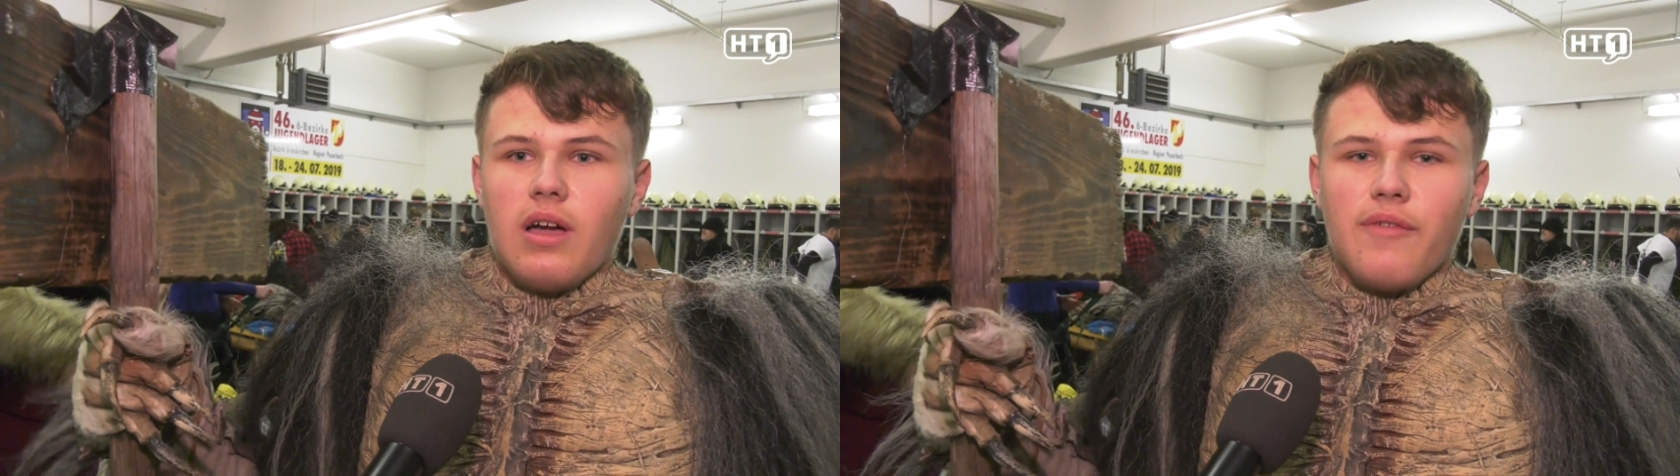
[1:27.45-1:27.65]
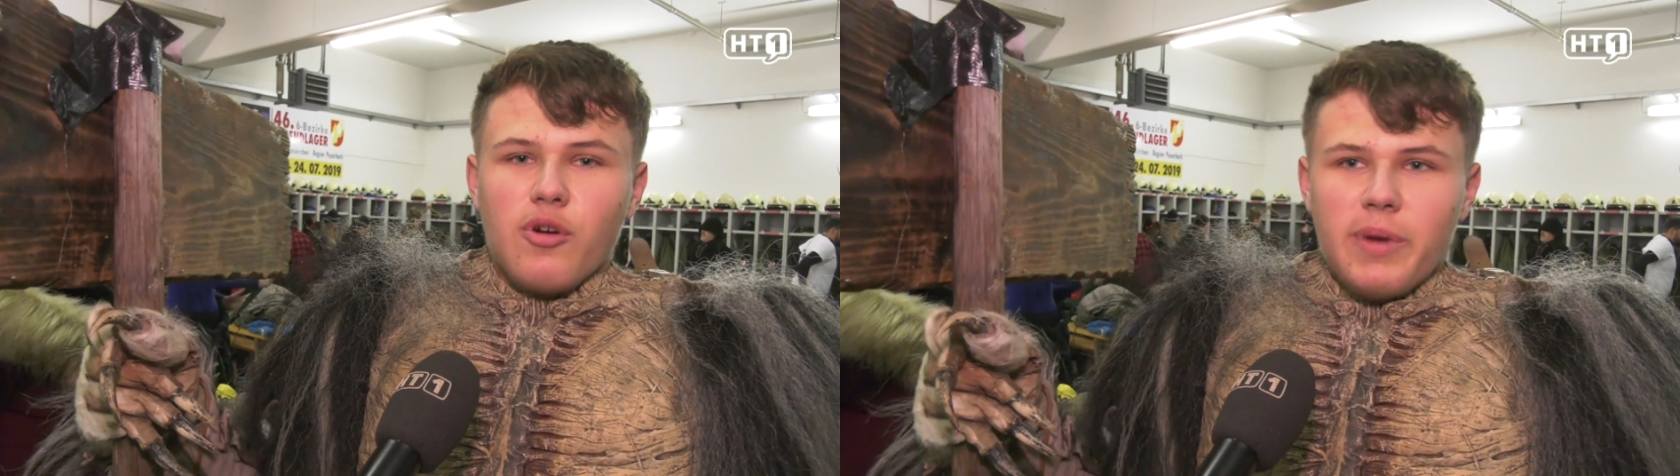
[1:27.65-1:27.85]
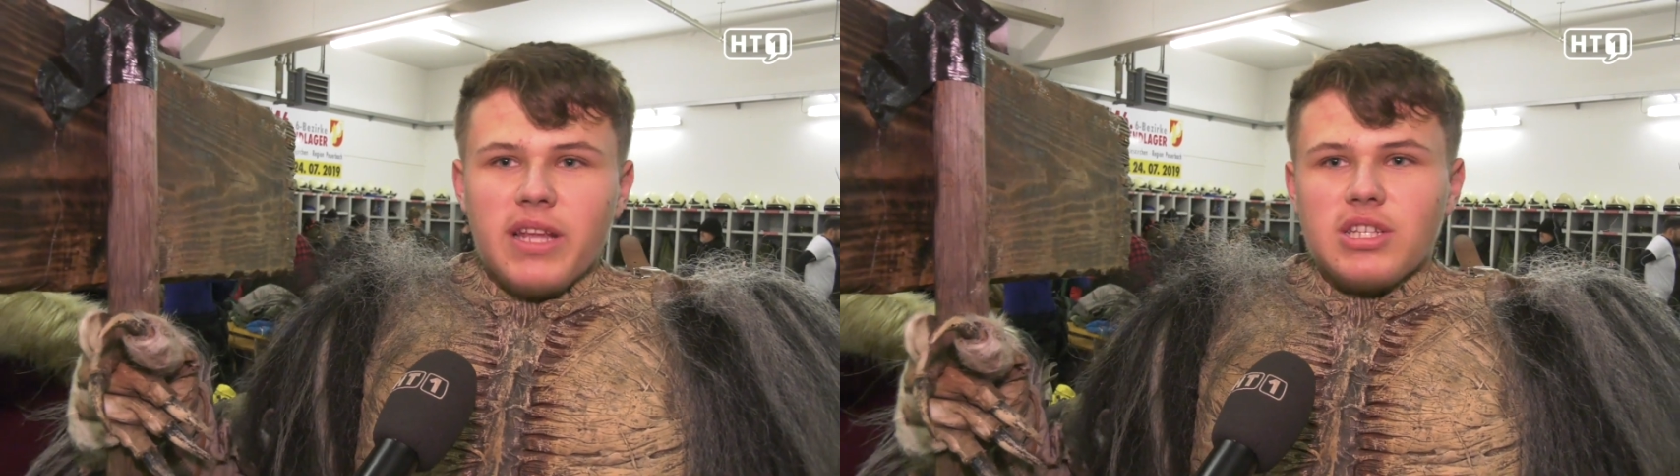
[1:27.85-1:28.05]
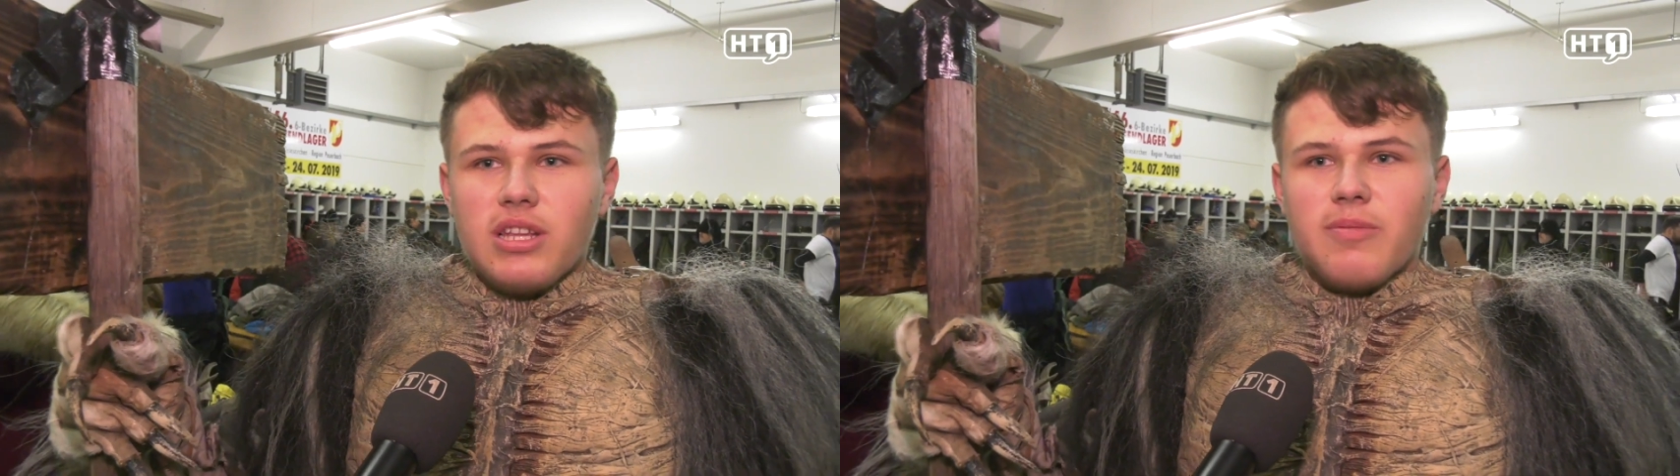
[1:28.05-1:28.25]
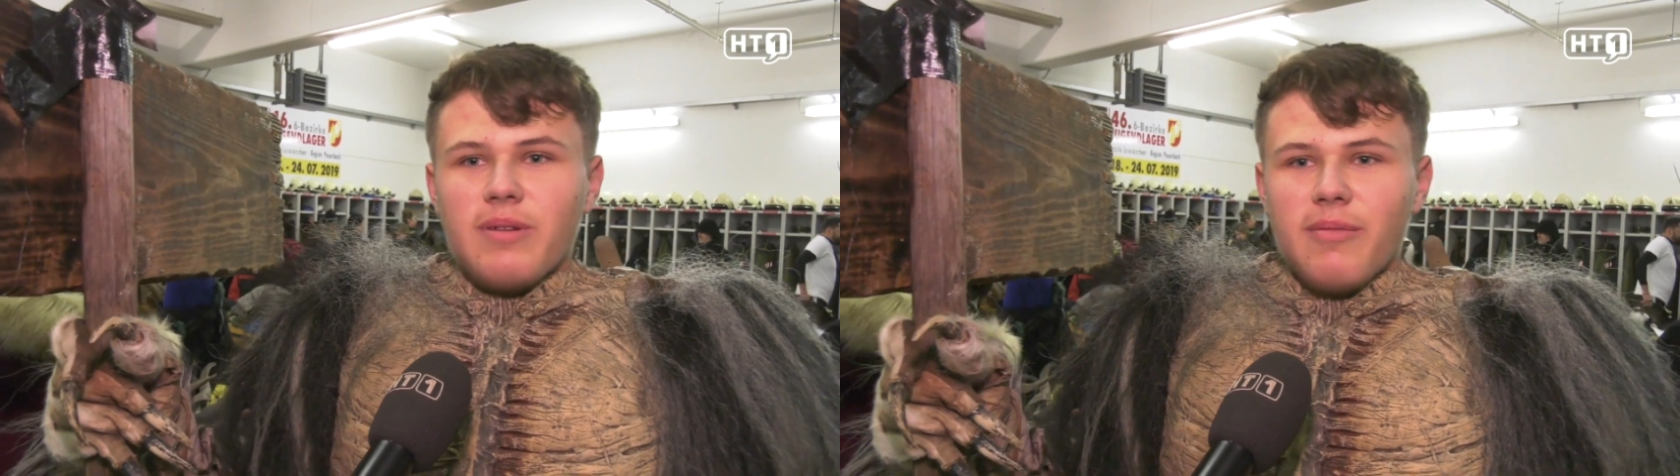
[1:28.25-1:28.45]
einfach
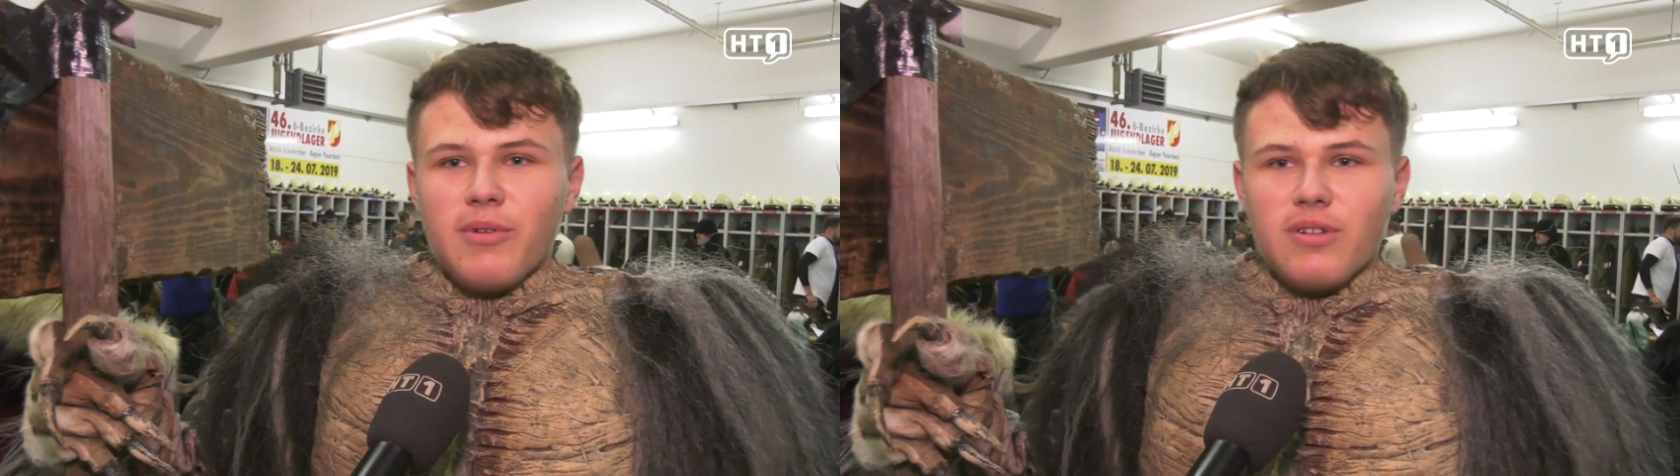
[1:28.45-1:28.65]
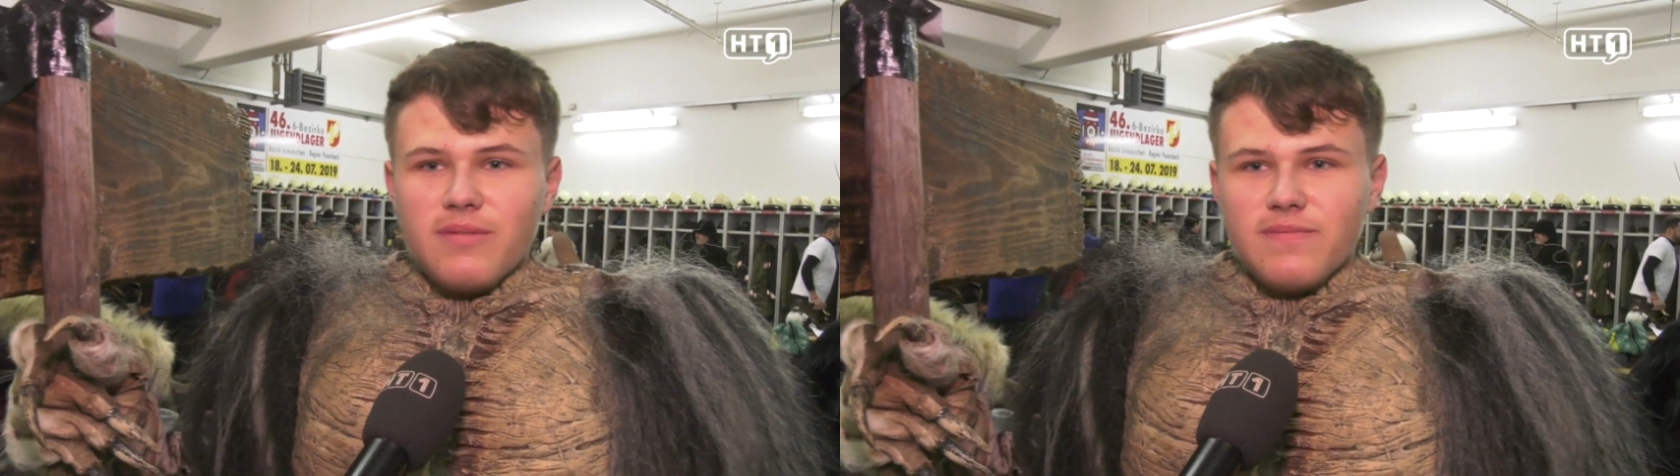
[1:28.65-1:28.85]
menschlich bleiben. Ja.